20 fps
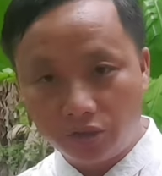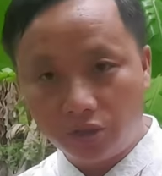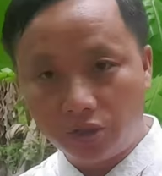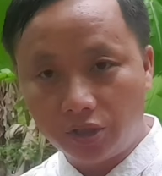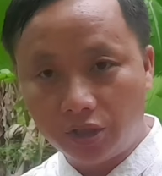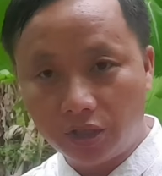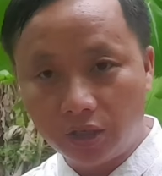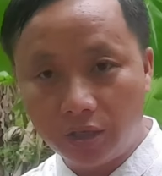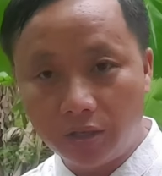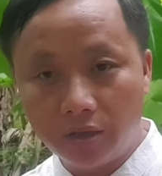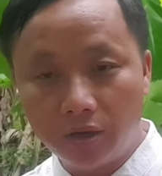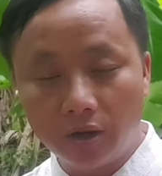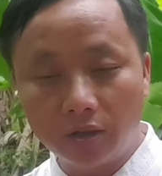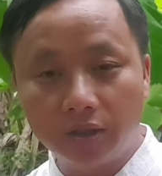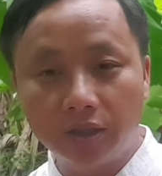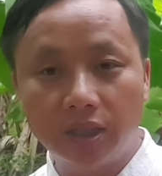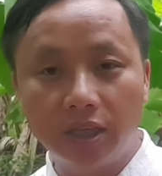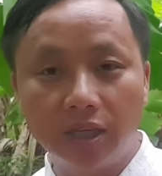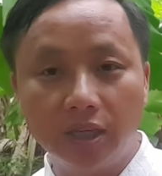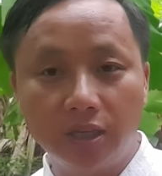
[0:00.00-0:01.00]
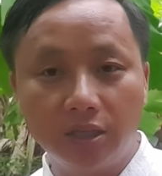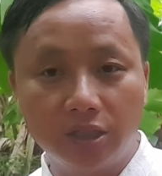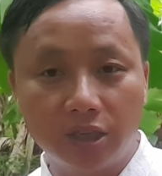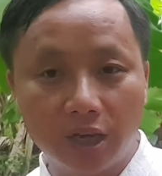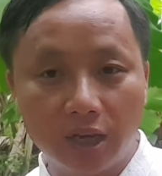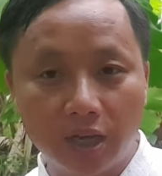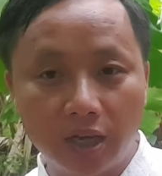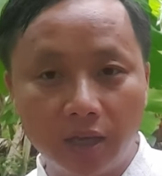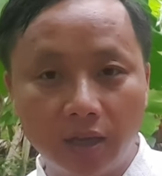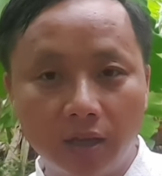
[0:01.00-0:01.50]
chỉ nhớ tí
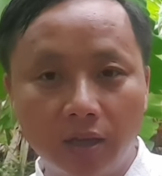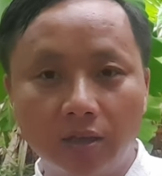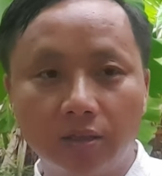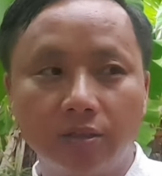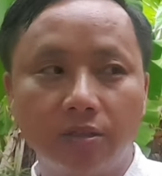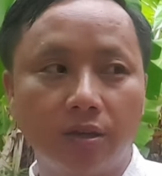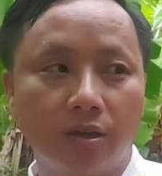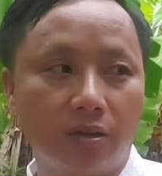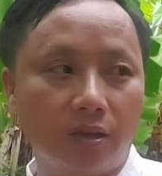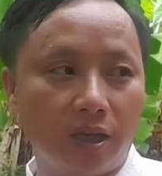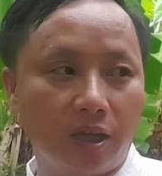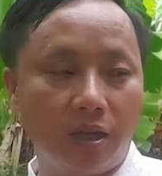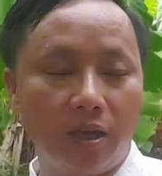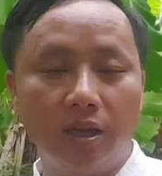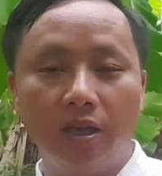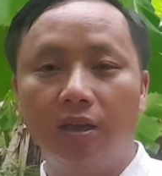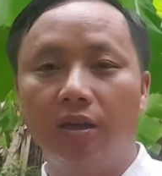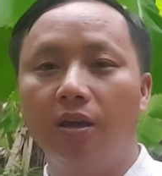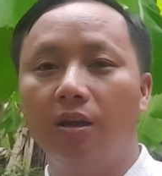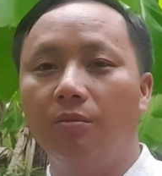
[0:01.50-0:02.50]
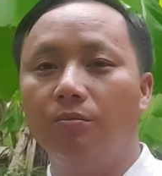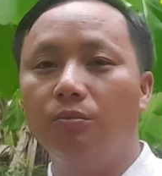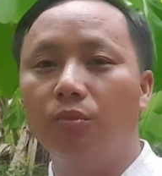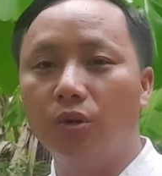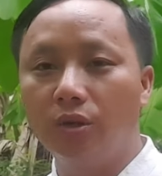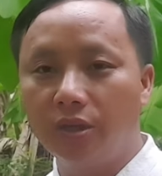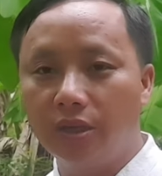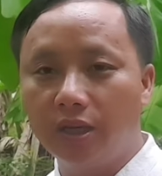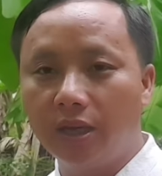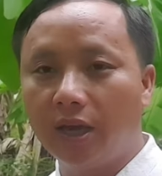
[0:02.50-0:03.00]
rồi cho cái mua
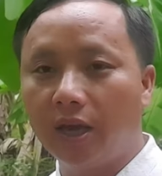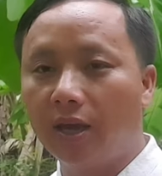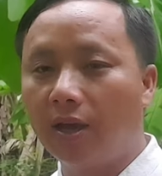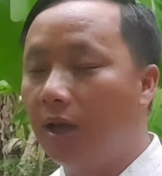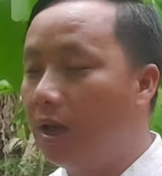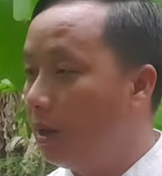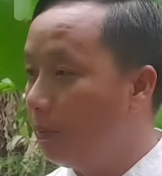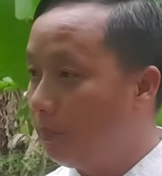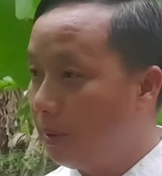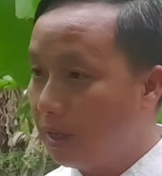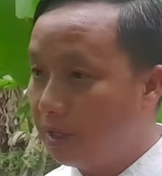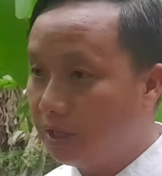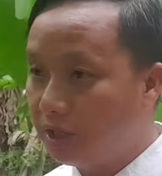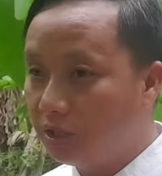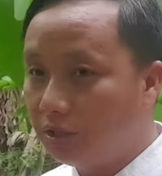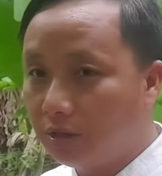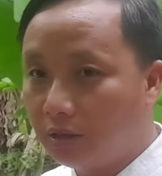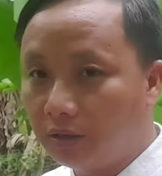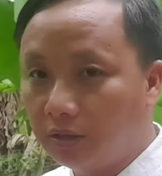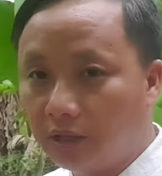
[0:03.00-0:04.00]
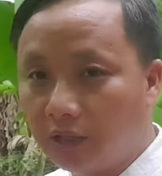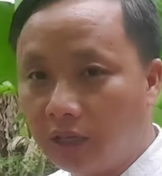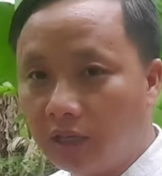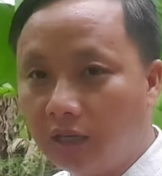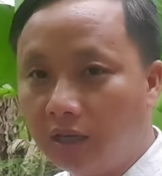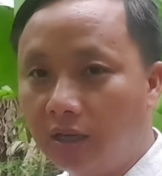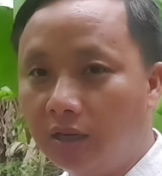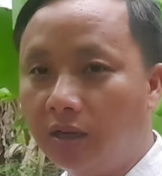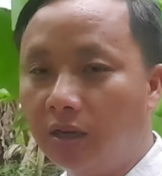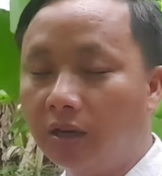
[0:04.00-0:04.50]
nha bé chỉ nhớ
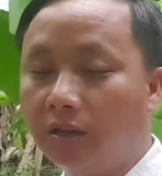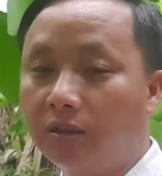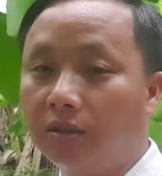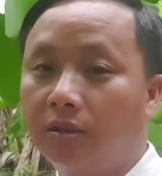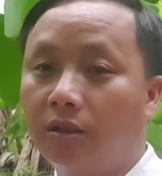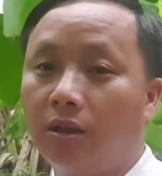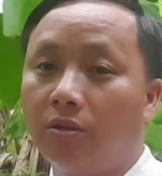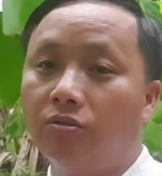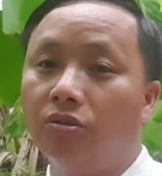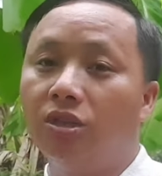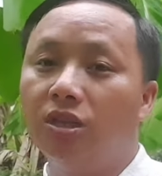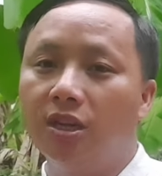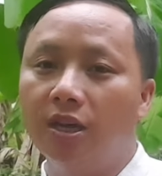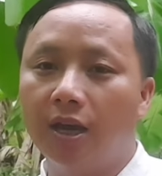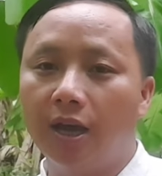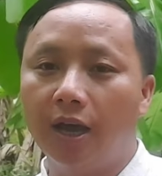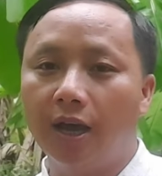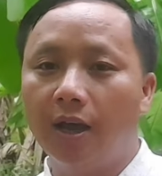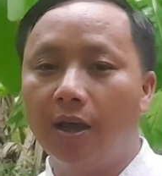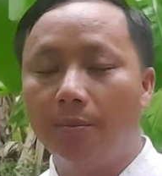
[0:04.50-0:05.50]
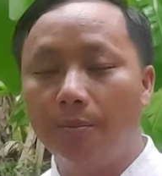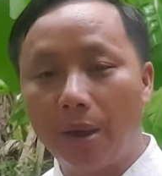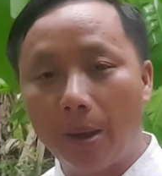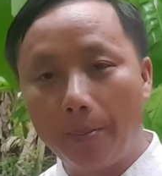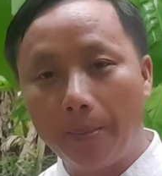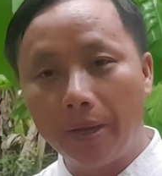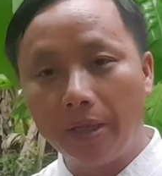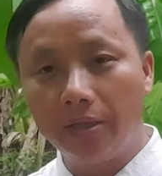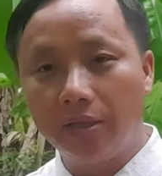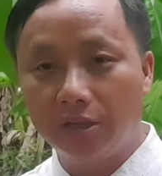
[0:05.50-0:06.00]
tí tờ nha mà
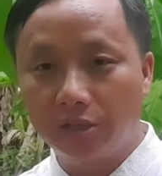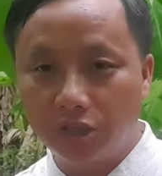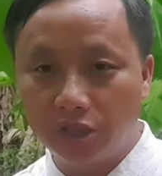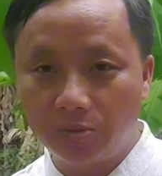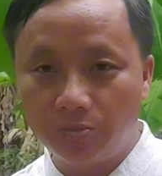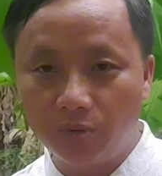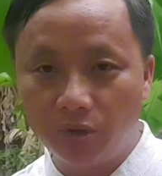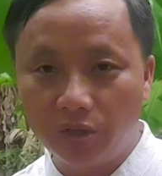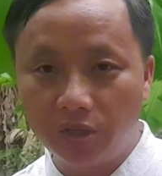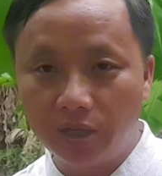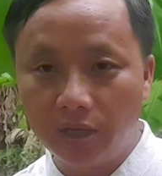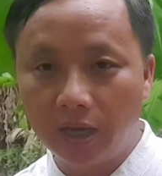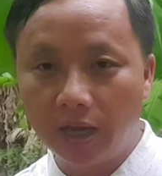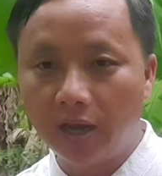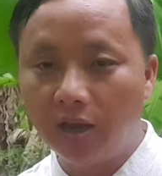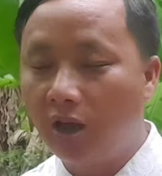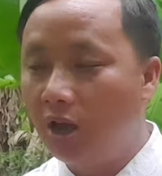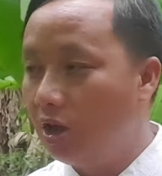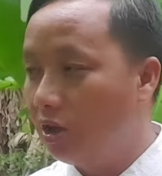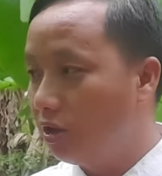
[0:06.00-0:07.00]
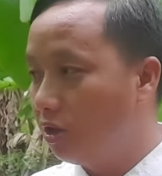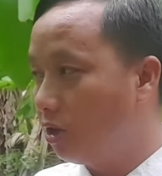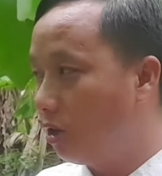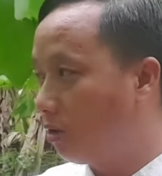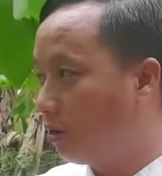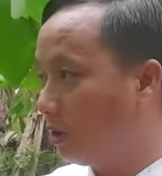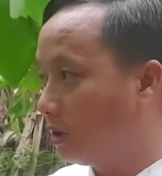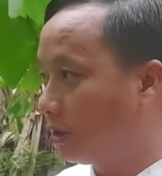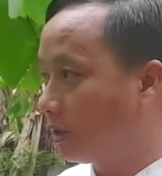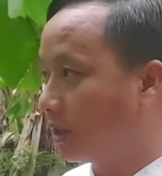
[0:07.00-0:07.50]
bé theo chỉ mua nha giờ
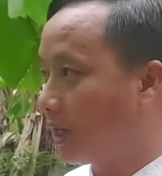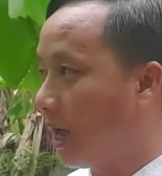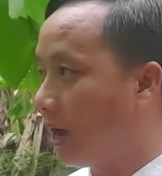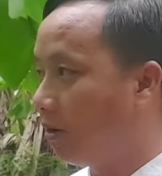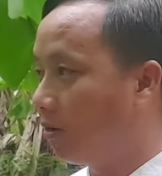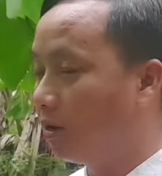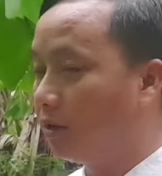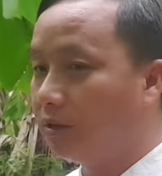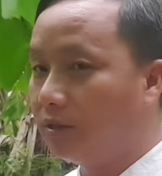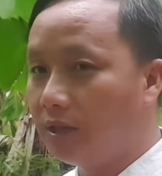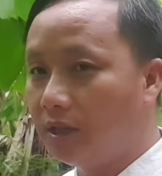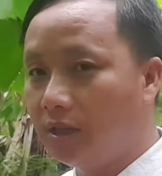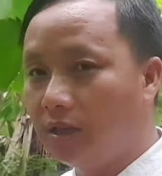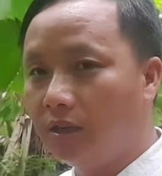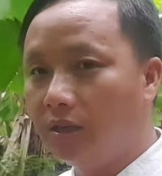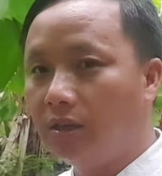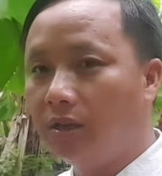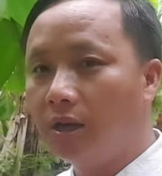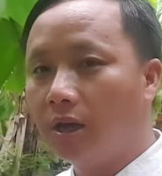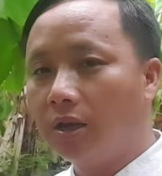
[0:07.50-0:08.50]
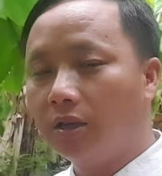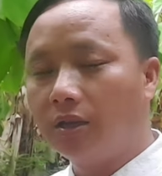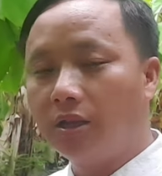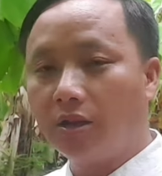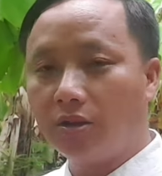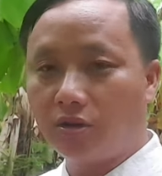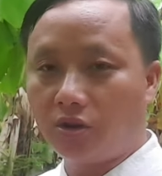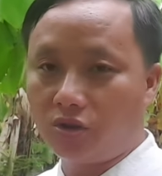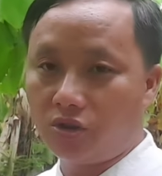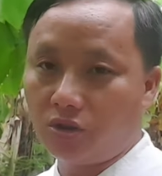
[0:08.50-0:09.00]
có giá có tí thế
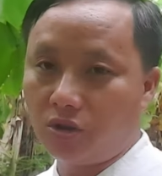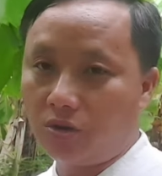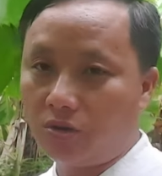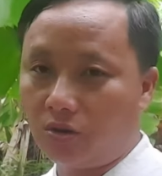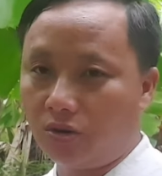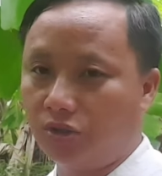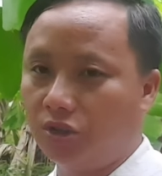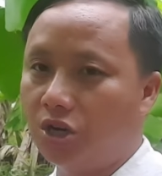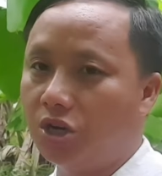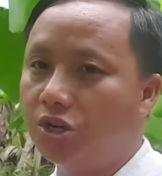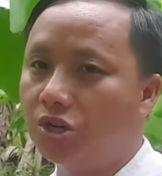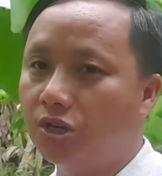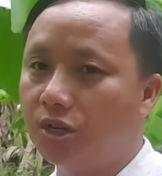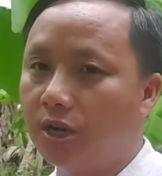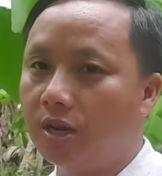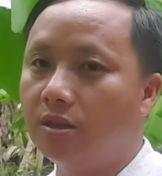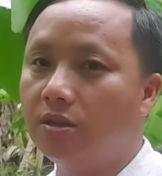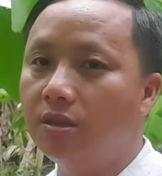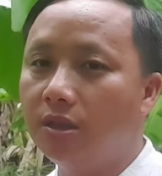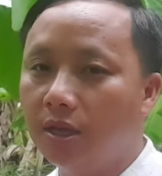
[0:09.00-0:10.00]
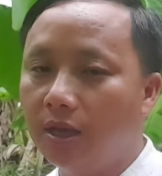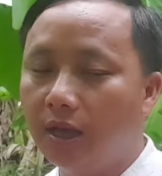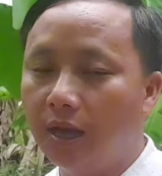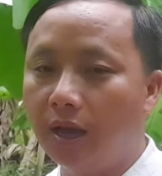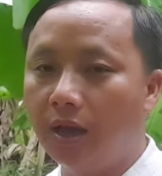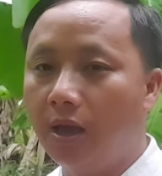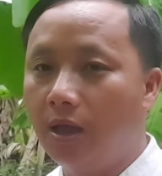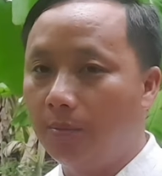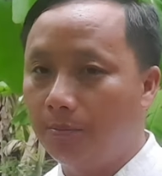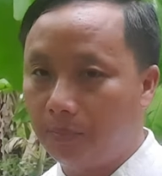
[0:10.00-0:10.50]
có nhớ có rề rề nha
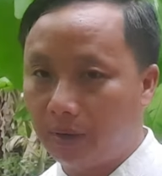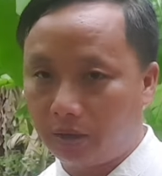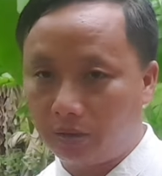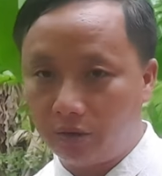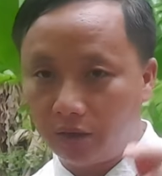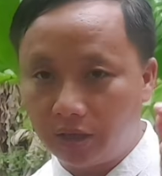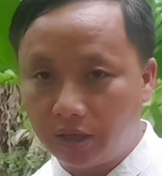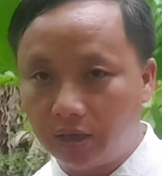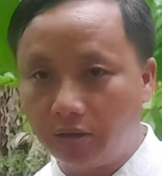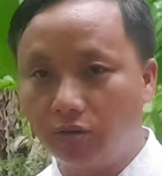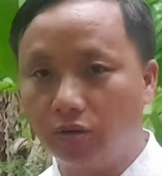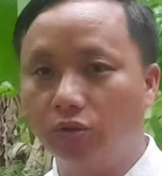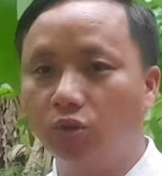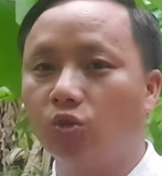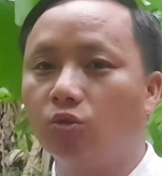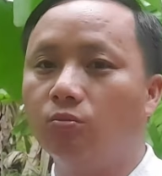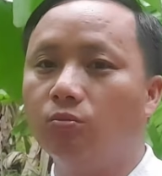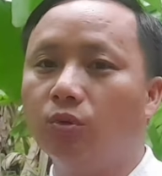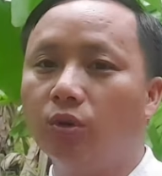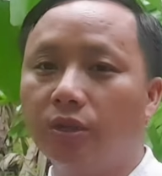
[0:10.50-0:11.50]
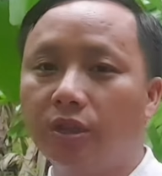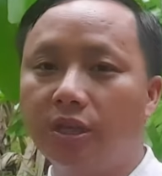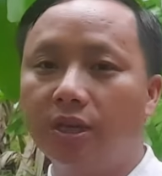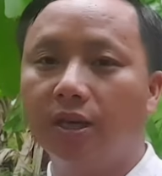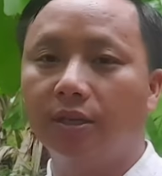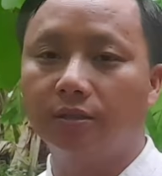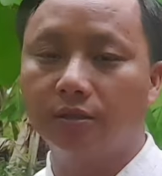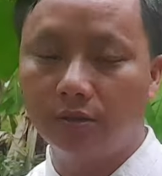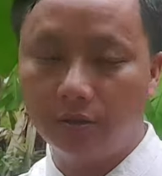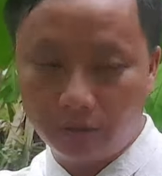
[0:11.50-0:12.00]
mà có những yếu chủ mua nhẹ
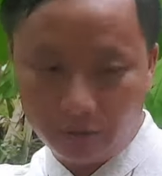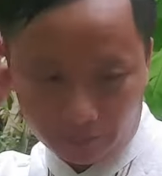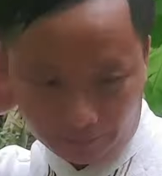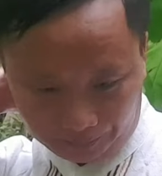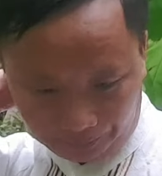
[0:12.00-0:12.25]
sư